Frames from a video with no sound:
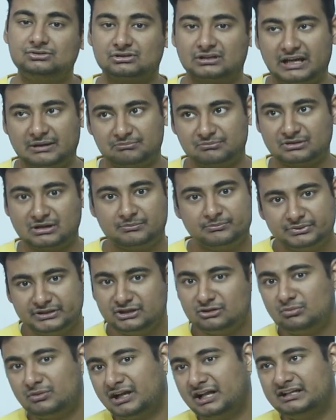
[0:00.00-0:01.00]
तो
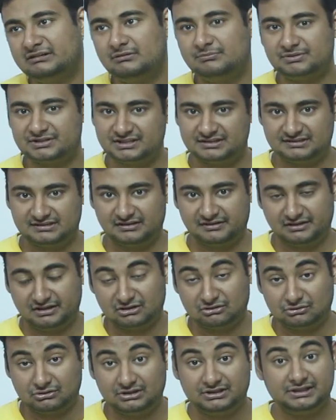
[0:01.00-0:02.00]
कंपनी को बनाने में पच्चीस हज़ार
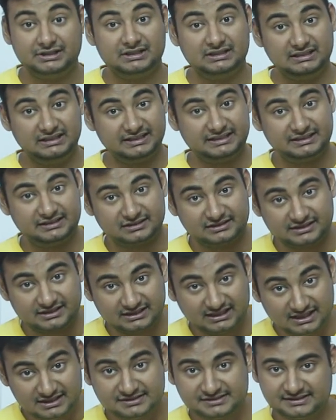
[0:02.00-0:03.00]
लगेगा लेकिन अगर
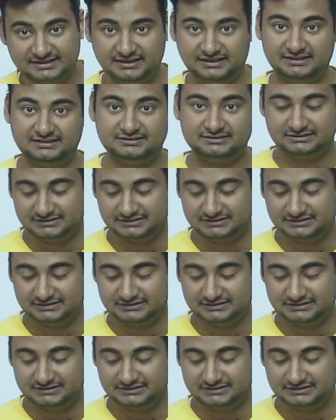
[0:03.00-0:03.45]
लेंस है